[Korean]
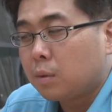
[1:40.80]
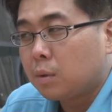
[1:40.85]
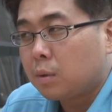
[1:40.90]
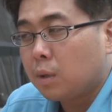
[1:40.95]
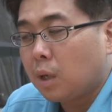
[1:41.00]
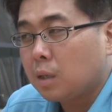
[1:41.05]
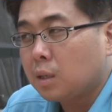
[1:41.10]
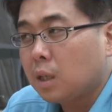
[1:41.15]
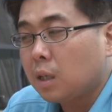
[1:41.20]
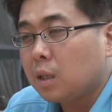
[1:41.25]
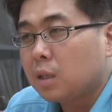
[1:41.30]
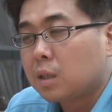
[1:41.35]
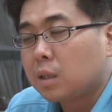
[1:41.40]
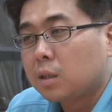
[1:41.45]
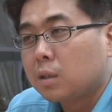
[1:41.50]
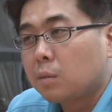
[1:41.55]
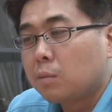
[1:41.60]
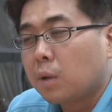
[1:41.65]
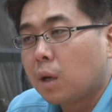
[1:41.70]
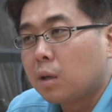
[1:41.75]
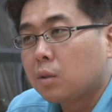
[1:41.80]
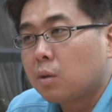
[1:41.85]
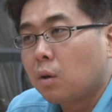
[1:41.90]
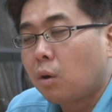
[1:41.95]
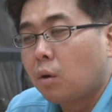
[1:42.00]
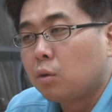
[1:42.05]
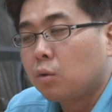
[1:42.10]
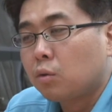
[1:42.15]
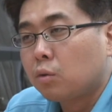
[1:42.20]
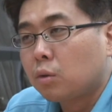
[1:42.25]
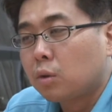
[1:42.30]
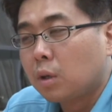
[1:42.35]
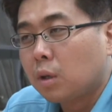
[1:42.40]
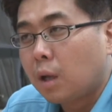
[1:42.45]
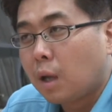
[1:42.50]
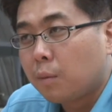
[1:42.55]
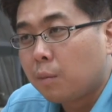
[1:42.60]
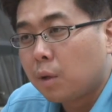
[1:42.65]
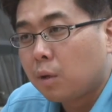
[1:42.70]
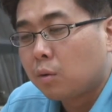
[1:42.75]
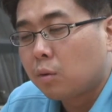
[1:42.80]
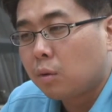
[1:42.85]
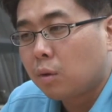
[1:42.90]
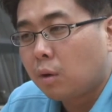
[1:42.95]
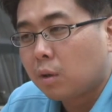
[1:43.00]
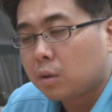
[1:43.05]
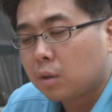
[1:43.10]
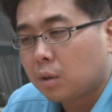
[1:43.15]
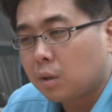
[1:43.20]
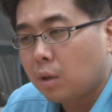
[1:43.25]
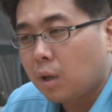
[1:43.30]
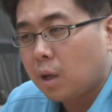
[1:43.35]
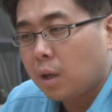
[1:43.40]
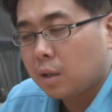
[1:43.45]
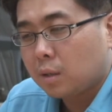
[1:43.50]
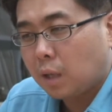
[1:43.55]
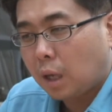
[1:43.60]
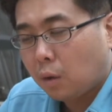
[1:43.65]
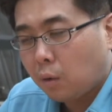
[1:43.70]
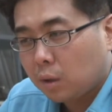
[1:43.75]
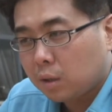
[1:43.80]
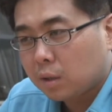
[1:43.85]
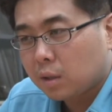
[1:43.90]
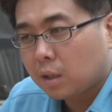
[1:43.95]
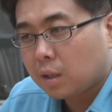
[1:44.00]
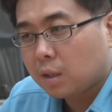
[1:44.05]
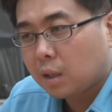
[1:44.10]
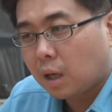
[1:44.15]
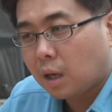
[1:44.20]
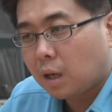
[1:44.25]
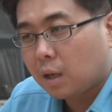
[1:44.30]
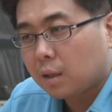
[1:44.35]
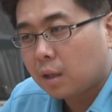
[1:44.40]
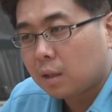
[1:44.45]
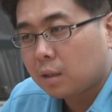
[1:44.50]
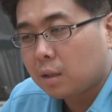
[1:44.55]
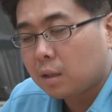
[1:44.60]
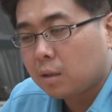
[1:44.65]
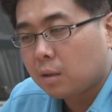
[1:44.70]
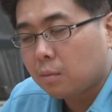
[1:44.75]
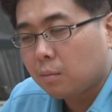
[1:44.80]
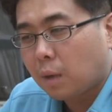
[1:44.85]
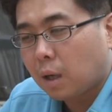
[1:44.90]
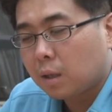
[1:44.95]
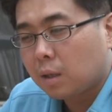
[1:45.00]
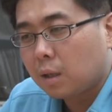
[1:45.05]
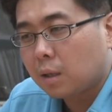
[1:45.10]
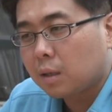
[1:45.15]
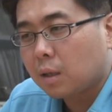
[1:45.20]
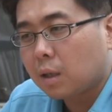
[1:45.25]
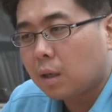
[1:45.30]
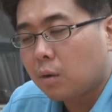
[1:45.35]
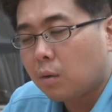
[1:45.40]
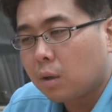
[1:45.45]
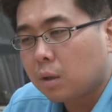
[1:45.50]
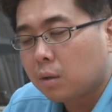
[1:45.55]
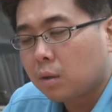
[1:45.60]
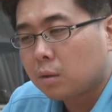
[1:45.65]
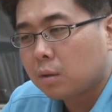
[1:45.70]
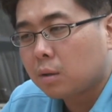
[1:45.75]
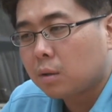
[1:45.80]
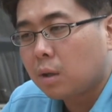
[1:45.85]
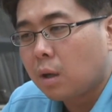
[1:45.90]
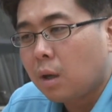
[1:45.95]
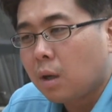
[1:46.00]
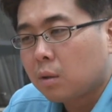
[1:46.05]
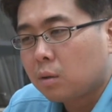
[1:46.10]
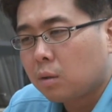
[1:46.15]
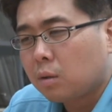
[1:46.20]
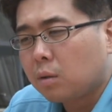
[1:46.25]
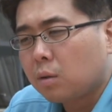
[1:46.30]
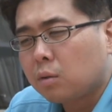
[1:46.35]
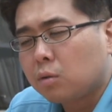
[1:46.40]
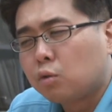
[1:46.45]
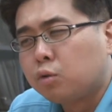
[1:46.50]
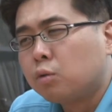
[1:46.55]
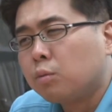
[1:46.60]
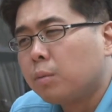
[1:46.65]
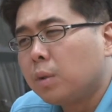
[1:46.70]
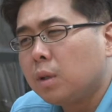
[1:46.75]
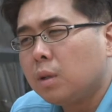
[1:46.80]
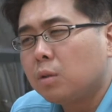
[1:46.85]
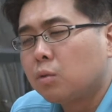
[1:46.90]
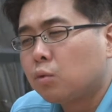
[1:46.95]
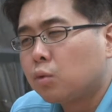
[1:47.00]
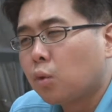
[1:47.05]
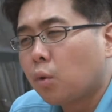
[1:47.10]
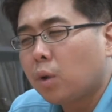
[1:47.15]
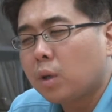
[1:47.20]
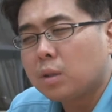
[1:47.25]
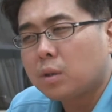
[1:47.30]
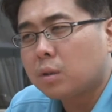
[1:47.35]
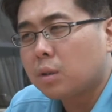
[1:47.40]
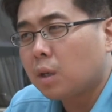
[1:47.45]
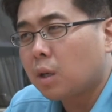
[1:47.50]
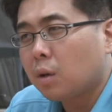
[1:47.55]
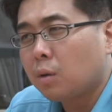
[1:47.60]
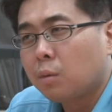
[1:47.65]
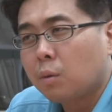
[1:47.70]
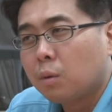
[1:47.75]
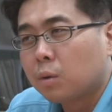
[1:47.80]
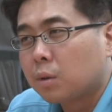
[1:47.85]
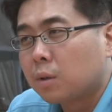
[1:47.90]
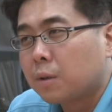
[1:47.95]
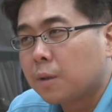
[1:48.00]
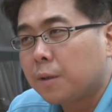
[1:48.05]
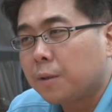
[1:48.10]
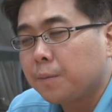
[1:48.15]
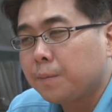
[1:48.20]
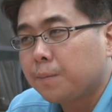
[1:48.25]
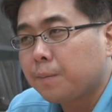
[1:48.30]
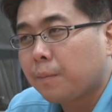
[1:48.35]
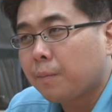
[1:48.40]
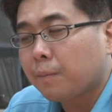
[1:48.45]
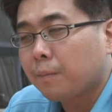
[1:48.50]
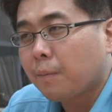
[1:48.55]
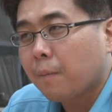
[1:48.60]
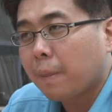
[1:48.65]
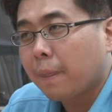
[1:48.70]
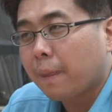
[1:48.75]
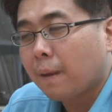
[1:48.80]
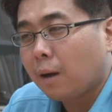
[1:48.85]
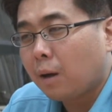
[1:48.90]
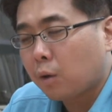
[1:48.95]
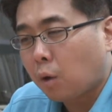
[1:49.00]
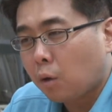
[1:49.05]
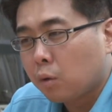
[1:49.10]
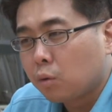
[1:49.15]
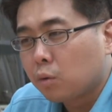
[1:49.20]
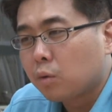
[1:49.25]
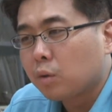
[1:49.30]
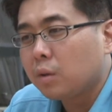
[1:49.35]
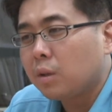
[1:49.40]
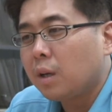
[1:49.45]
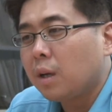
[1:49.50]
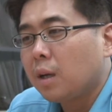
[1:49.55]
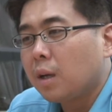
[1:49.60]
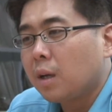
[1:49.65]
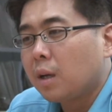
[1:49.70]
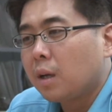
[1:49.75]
사장이 직접 나와서 얼굴을 내밀고 거기서 사과드린다라는 이런 말을 했다라고 하는 거는 저는 그건 국민을 우롱한 처사라고 보거든요. 결국은